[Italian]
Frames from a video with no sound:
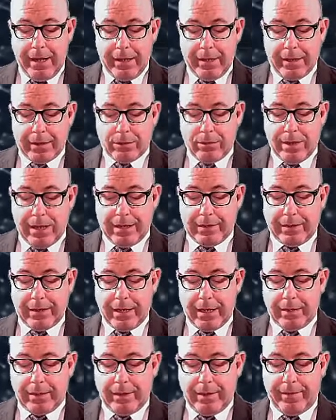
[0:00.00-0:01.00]
La
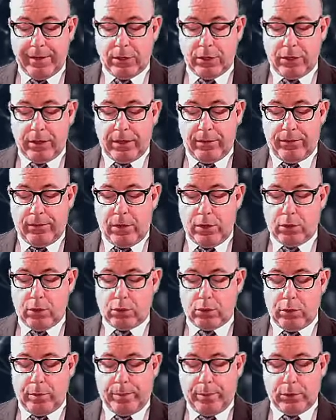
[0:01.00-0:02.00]
squadra dei vigili del fuoco
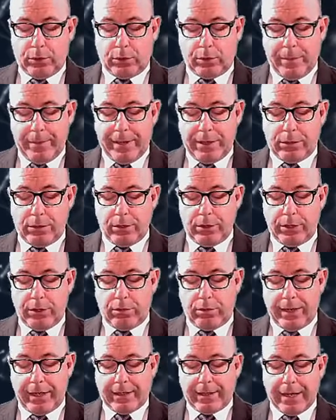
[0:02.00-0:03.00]
sul posto ha messo in
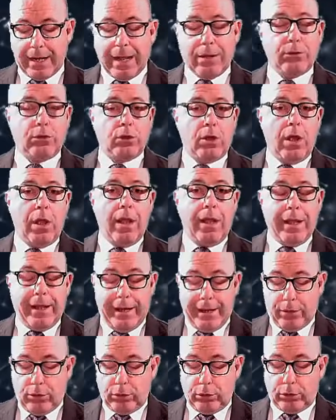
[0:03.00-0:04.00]
sicurezza l'auto
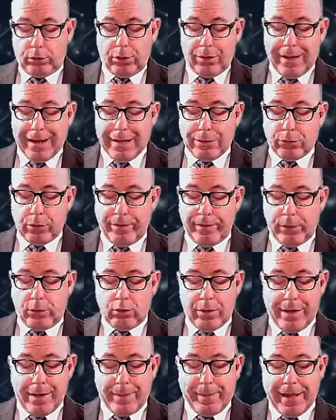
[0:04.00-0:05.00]
e controllato
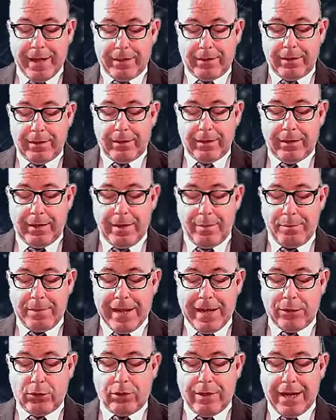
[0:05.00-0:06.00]
eventuali perdite
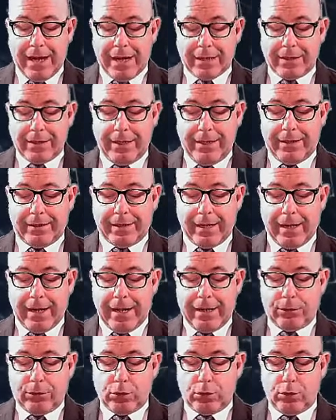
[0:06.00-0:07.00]
dell'impianto a gas
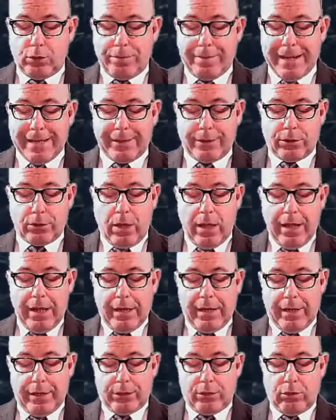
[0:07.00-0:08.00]
installato sul mezzo.
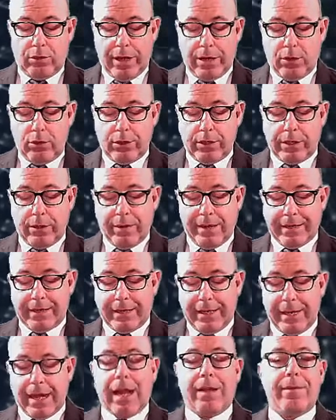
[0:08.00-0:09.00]
Nessuna
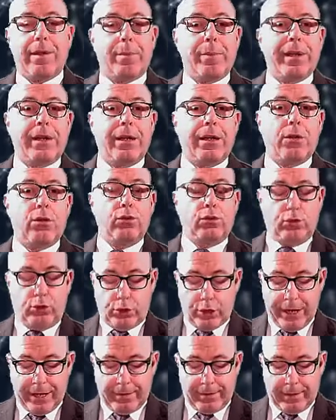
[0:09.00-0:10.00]
conseguenza grave per il
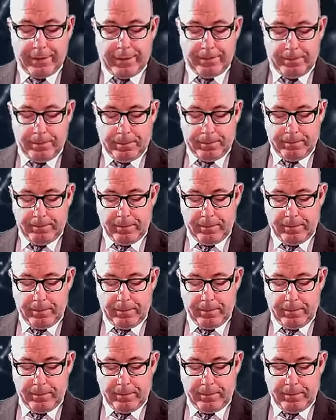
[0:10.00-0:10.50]
conducente.